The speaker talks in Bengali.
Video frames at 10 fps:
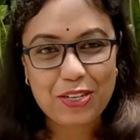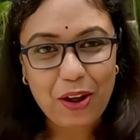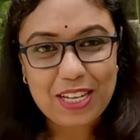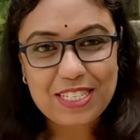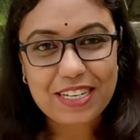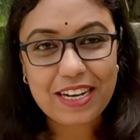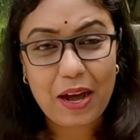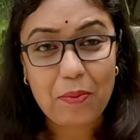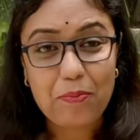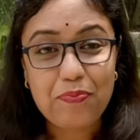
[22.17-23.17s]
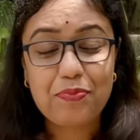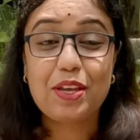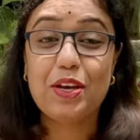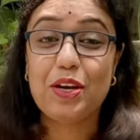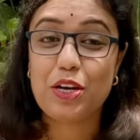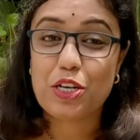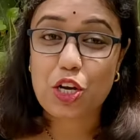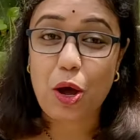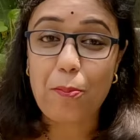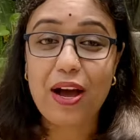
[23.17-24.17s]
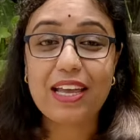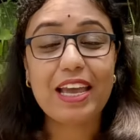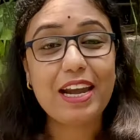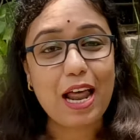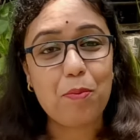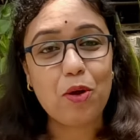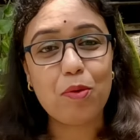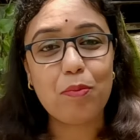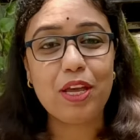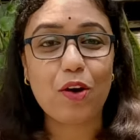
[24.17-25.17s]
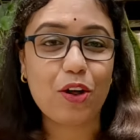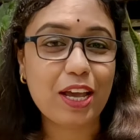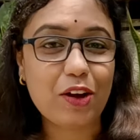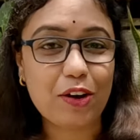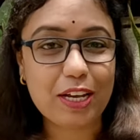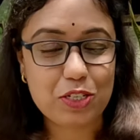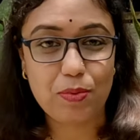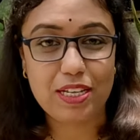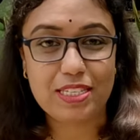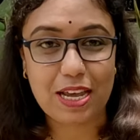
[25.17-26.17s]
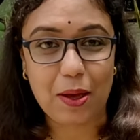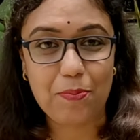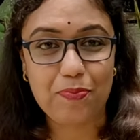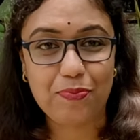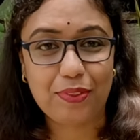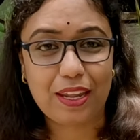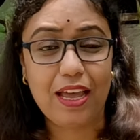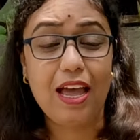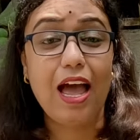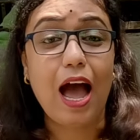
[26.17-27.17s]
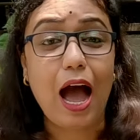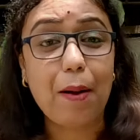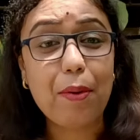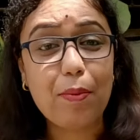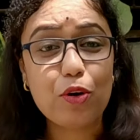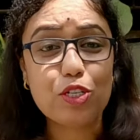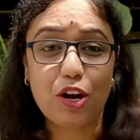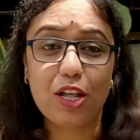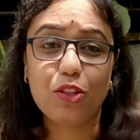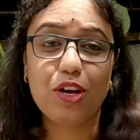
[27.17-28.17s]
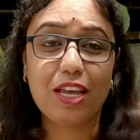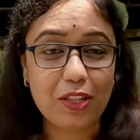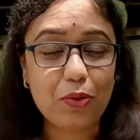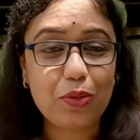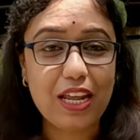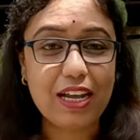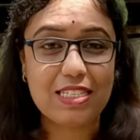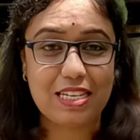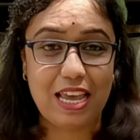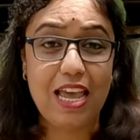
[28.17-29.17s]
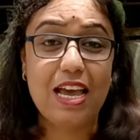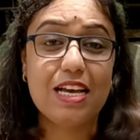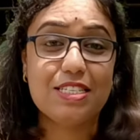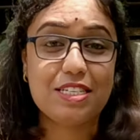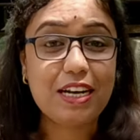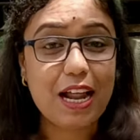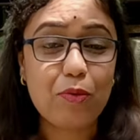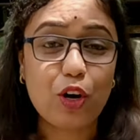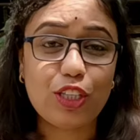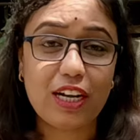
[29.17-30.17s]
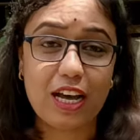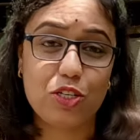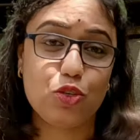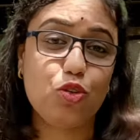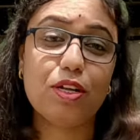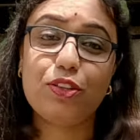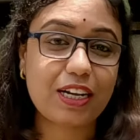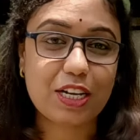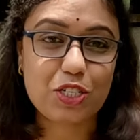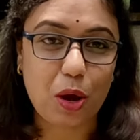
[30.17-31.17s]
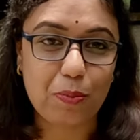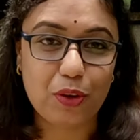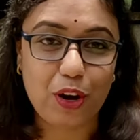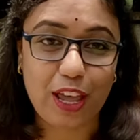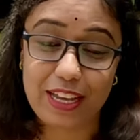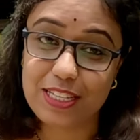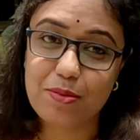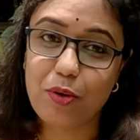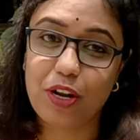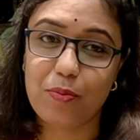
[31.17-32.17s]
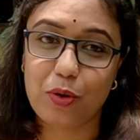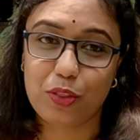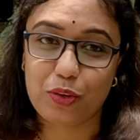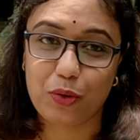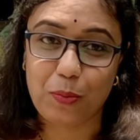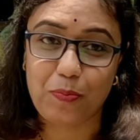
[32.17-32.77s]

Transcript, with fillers: জয় শ্রীরাম সবাইকে রামনবমীর অনেক অনেক শুভেচ্ছা আবামোর সনাতন হিন্দুদের কাছে শ্রীরাম কথাটা শুধুমাত্র একটা শব্দ নয় জীবনের মন্ত্র